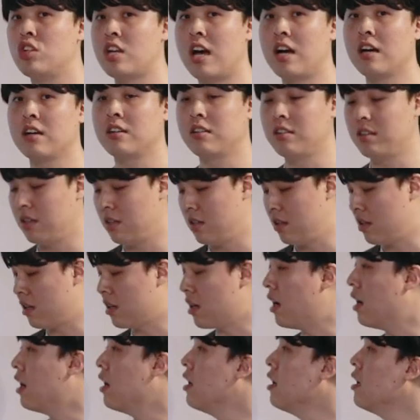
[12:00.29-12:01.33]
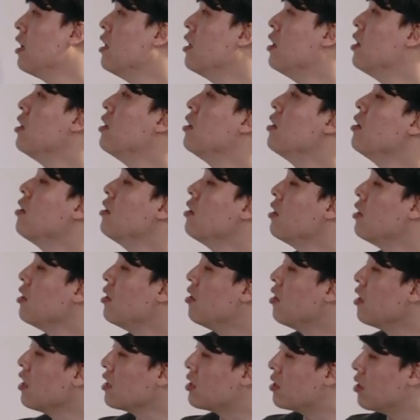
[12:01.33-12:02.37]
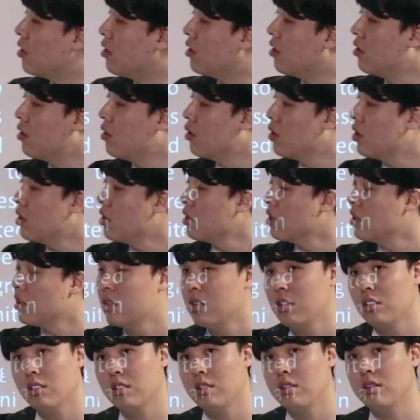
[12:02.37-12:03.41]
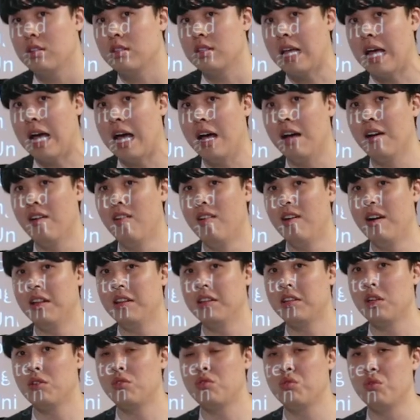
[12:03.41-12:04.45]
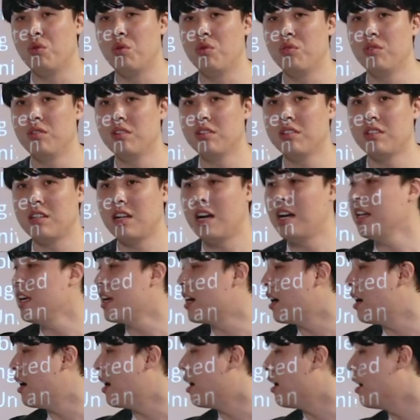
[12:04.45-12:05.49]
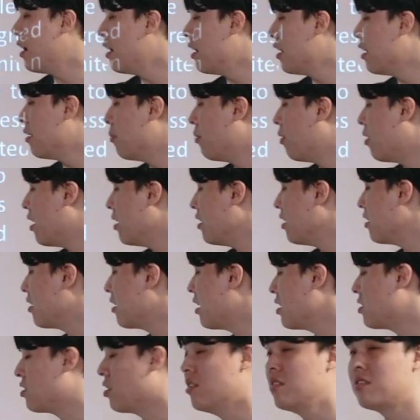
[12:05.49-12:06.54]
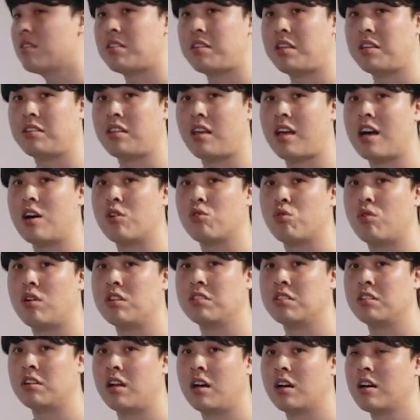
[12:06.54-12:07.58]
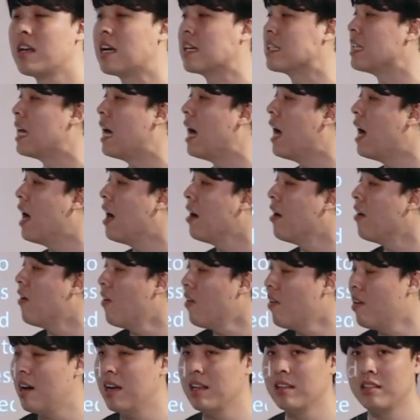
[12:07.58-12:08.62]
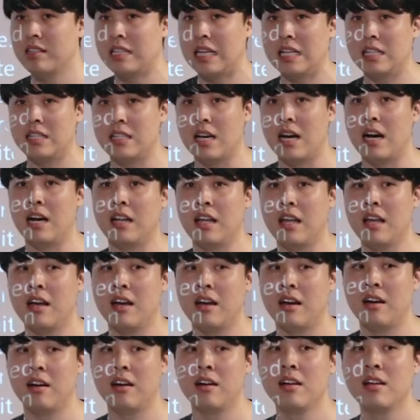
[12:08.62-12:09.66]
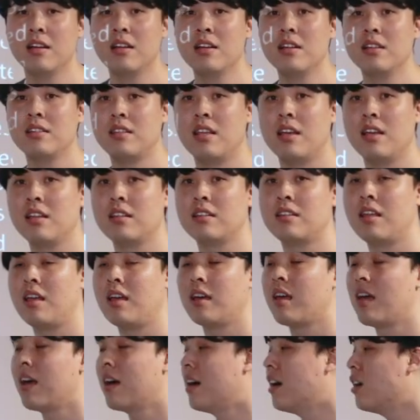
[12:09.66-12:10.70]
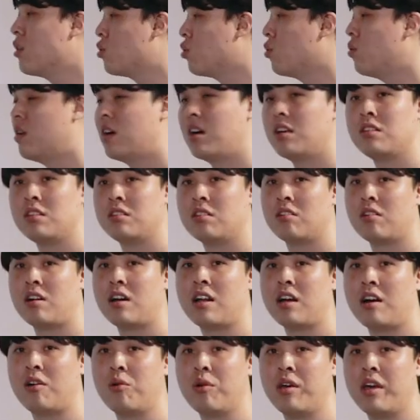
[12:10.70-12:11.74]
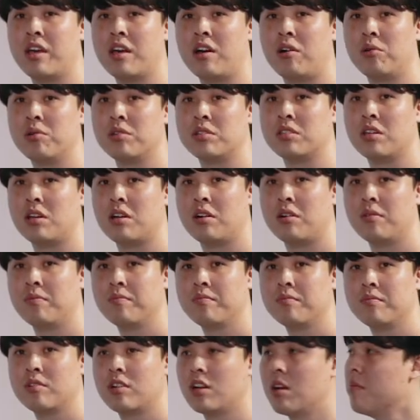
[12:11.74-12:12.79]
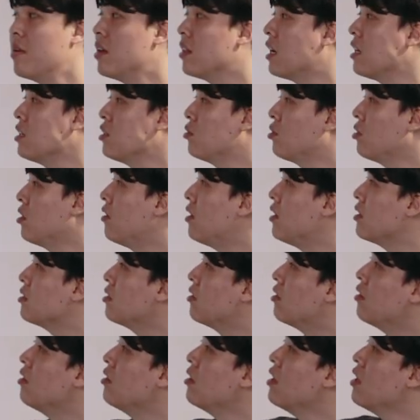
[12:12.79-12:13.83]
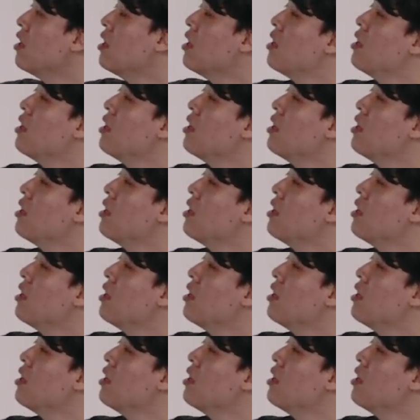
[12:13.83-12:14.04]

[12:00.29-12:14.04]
샤크 그러니까 여기서 상어한테 좋은 것을 하니까 뭐가 되더라? 전체 생태계가 좋아지더라. 그러니까 상어한테 잘해야 생태계가 좋아지더라 라고 얘기하고 있어요. 그러면 다시 돌아와서